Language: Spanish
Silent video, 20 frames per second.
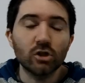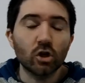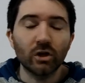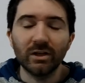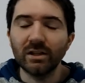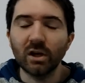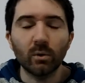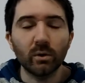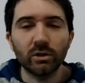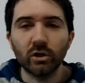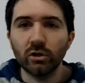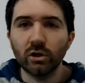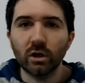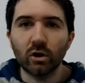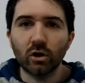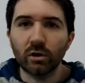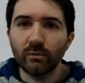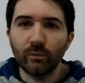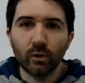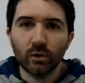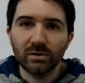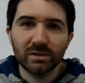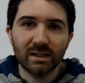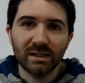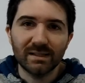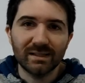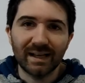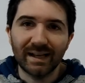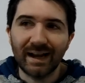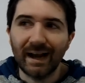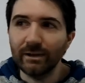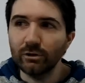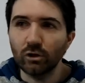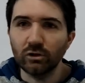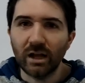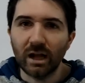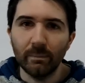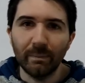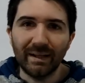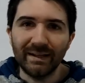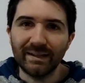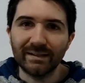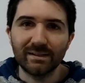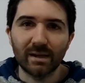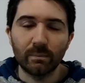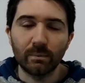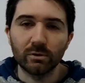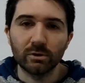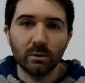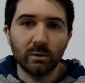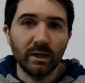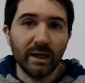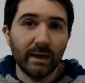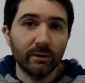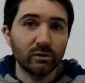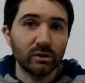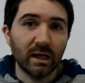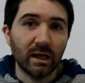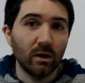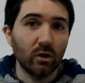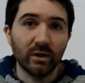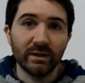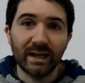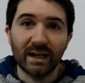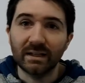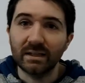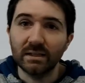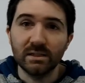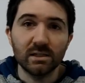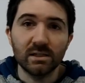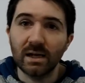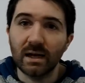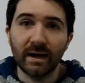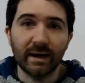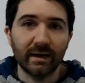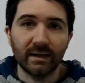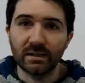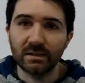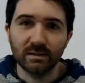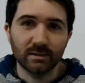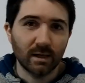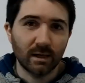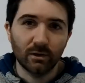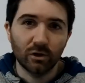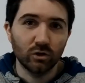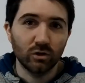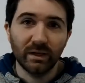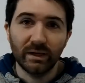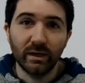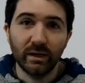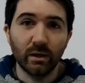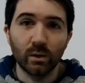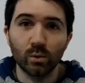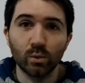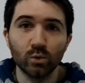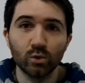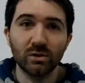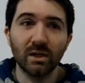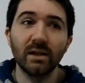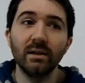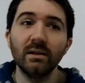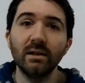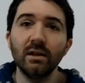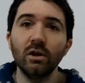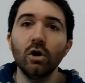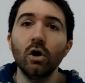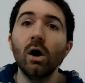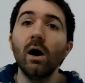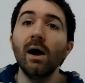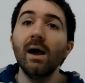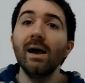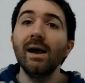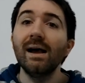Con esta cuestión de Horford se, cae totalmente esa posibilidad. O sea, lo de Narkic ya, no tiene ningún sentido.